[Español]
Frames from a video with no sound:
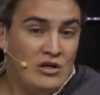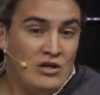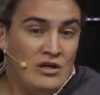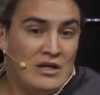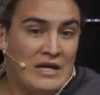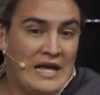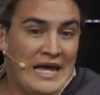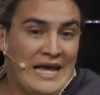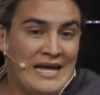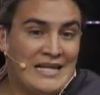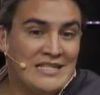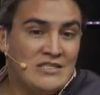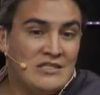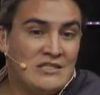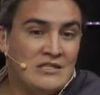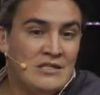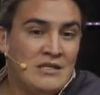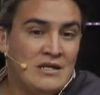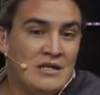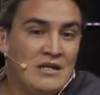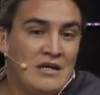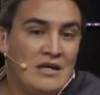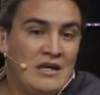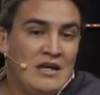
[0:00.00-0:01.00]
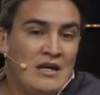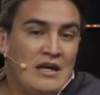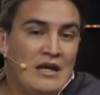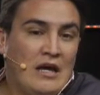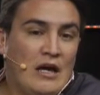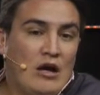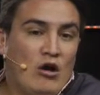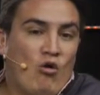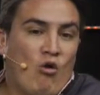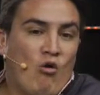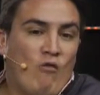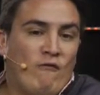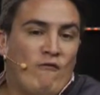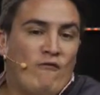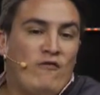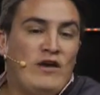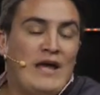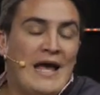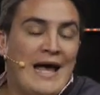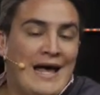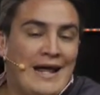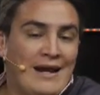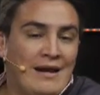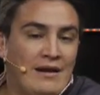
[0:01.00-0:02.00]
que es
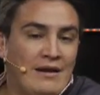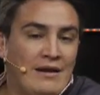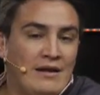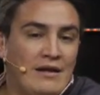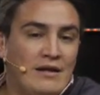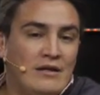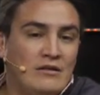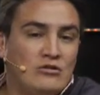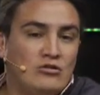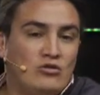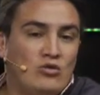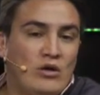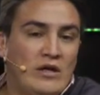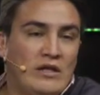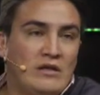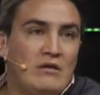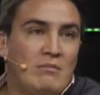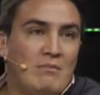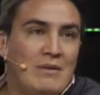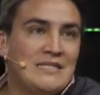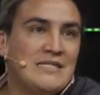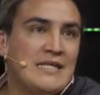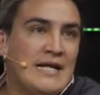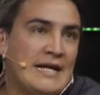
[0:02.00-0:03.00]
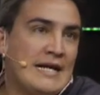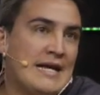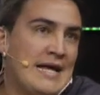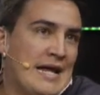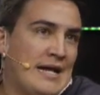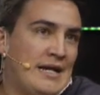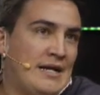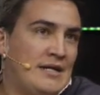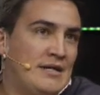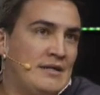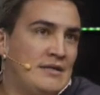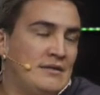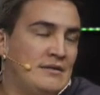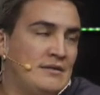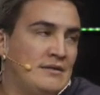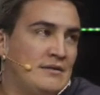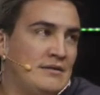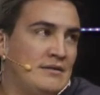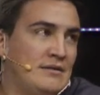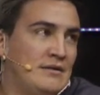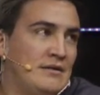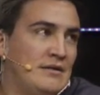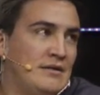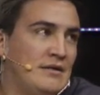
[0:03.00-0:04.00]
confiar en su gente más cercana.
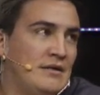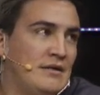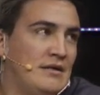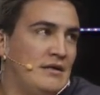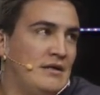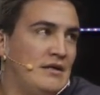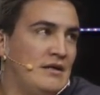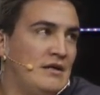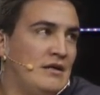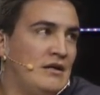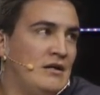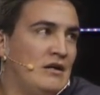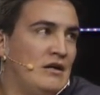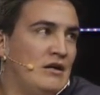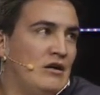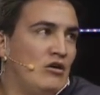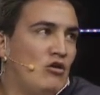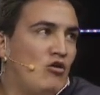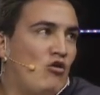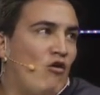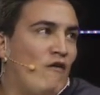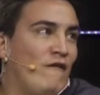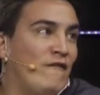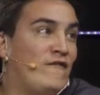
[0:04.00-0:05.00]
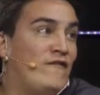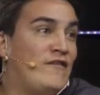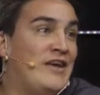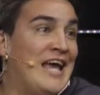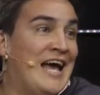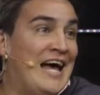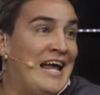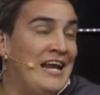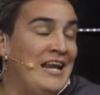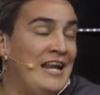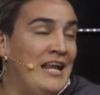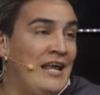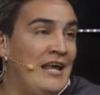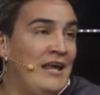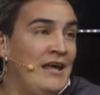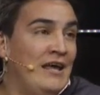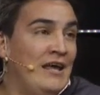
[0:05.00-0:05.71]
Confiarle